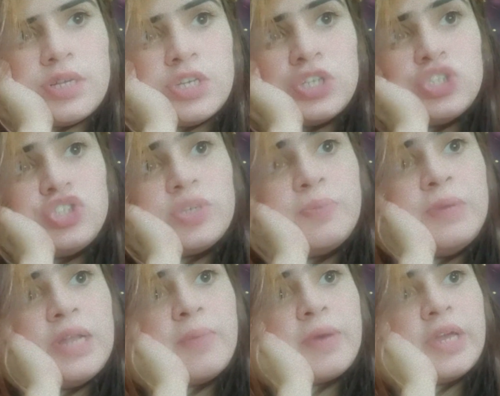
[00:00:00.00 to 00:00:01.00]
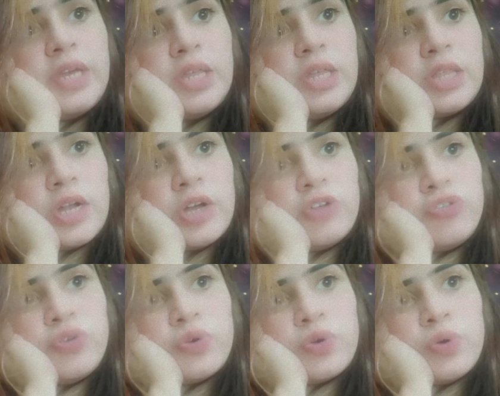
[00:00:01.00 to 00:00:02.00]
जमीला माई की तरह
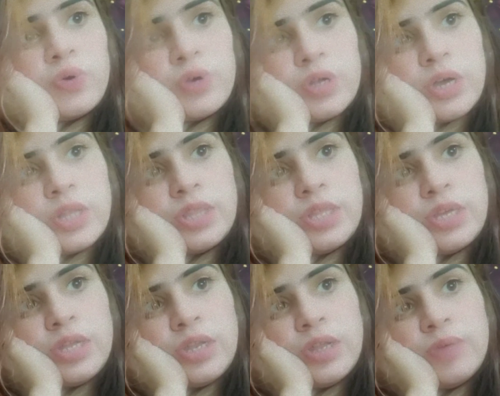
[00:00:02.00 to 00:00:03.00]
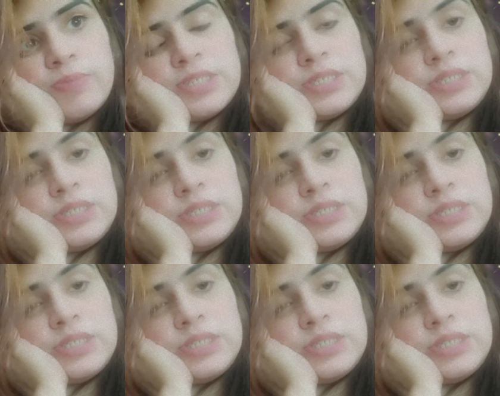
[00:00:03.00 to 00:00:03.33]
शुक्र कनात की नेमत से